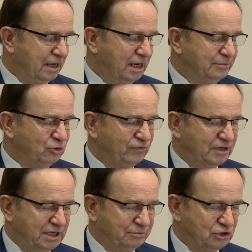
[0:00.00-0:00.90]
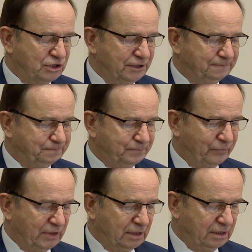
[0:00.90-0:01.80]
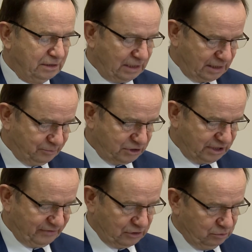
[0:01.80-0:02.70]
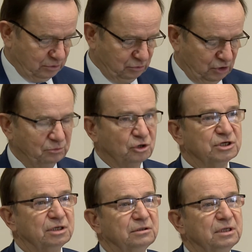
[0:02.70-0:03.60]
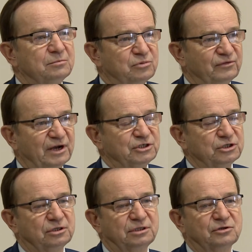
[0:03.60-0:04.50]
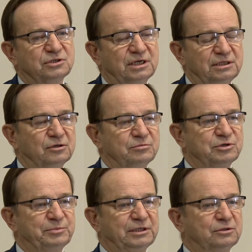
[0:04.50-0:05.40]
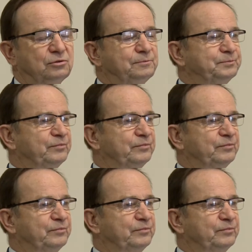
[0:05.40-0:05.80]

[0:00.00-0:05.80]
ale my uważamy, że taka postawa klubu no może prowadzić do tego skrajnego przypadku,